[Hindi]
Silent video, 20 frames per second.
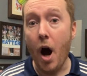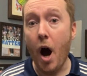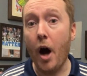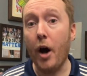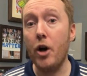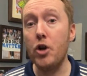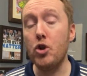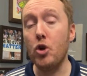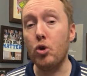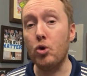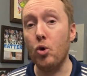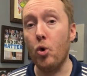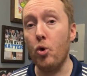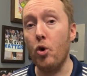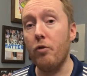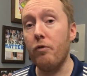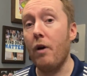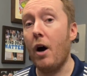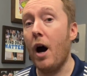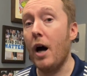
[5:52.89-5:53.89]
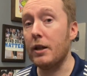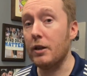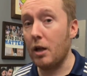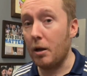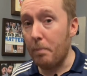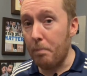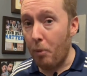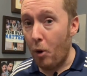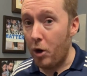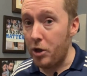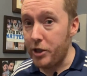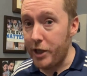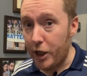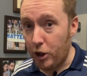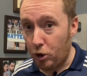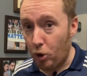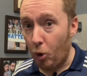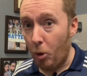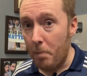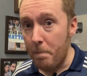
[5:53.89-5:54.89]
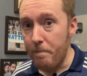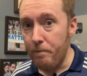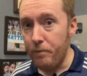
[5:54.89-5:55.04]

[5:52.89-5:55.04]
अगर जो दोनों वहां तक पहुंचे तो